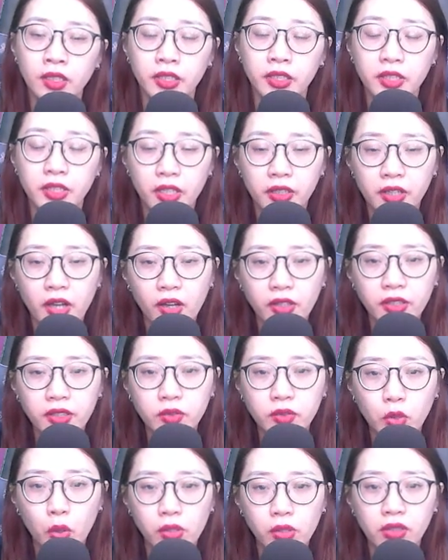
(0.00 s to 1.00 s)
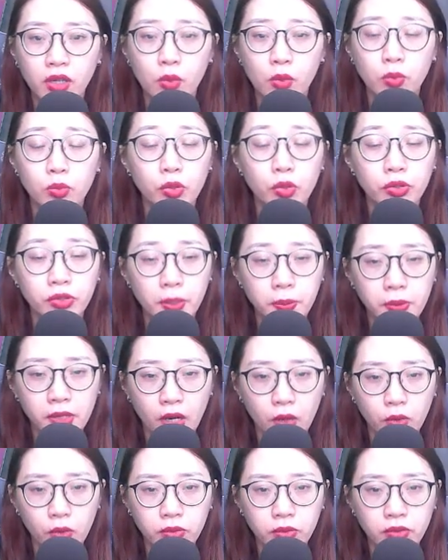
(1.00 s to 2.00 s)
Đừng nói tôi không muốn giúp
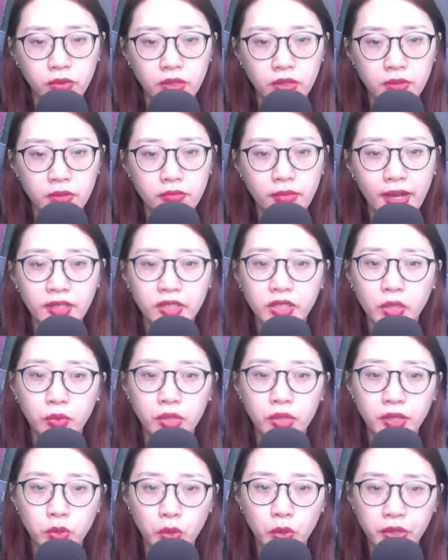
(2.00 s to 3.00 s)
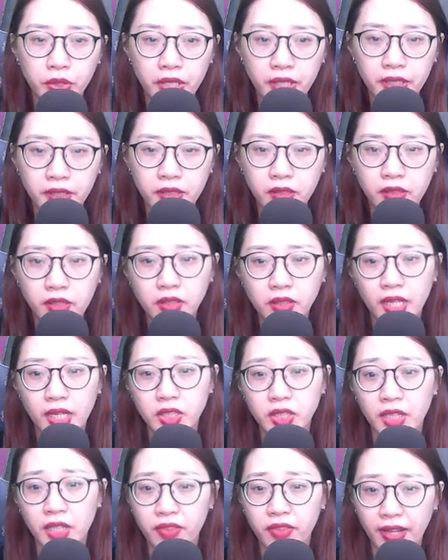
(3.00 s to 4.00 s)
cậu Mà sau khi tôi đi Có thể
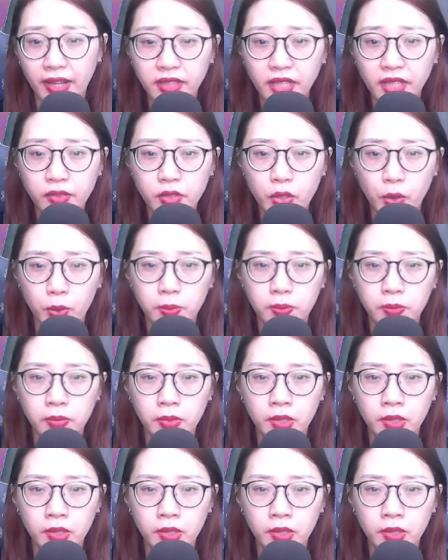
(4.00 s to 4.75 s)
sẽ phản tác dụng